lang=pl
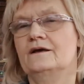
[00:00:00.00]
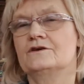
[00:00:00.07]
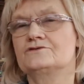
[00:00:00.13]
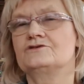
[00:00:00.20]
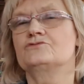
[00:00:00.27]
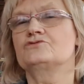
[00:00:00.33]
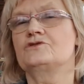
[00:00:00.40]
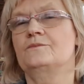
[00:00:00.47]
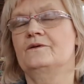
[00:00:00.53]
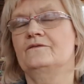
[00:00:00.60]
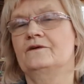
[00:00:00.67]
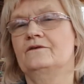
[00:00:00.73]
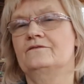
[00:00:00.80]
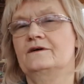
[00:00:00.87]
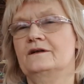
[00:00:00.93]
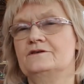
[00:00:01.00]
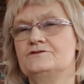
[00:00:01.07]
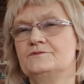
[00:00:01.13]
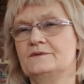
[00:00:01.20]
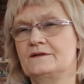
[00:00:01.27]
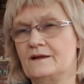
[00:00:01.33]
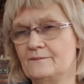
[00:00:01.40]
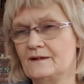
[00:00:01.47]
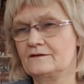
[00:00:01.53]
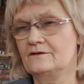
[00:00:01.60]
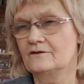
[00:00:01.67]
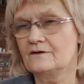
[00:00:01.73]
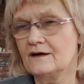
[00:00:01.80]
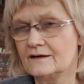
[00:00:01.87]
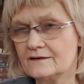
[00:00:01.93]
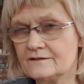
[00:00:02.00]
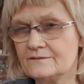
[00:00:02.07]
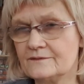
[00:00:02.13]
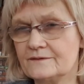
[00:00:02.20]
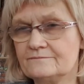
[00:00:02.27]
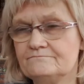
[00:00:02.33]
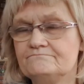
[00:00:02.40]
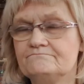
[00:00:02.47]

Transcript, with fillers: że już opanowaliśmy temat logarytmy.